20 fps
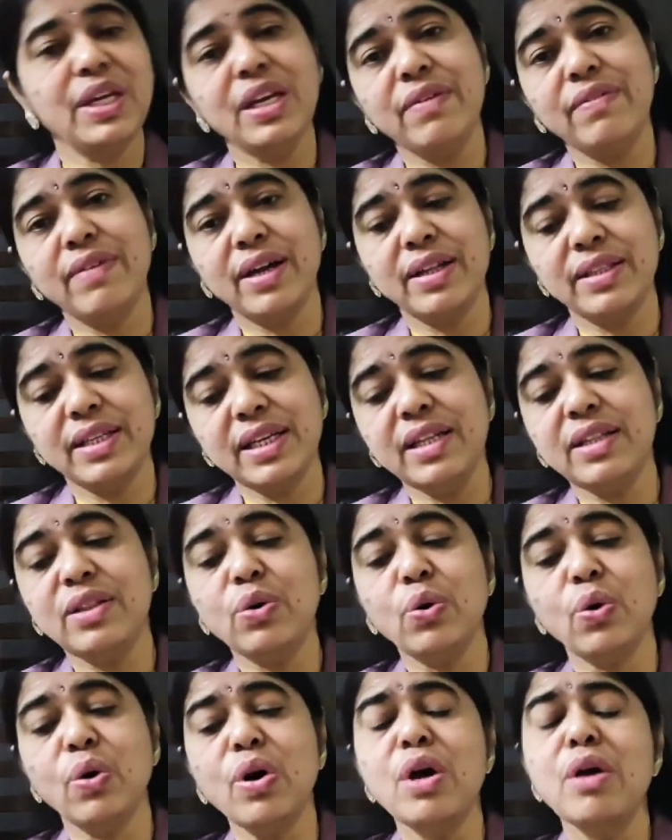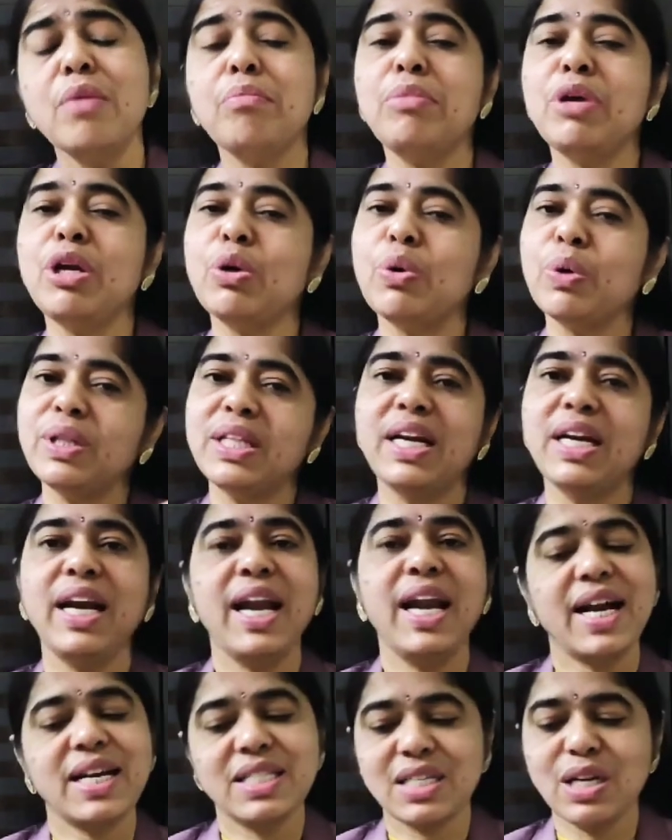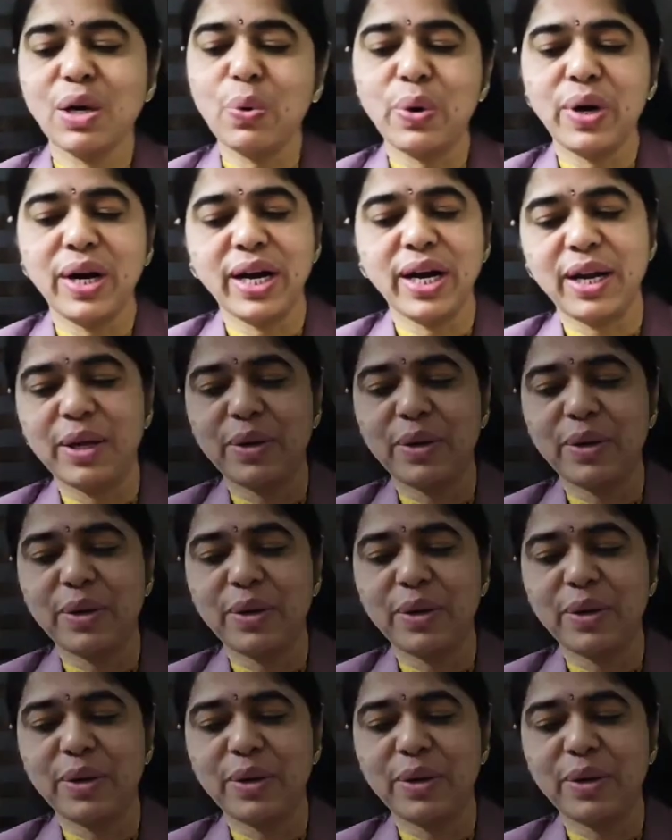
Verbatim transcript: దీని దీనితో మీరు కొంత రిలాక్స్డ్గా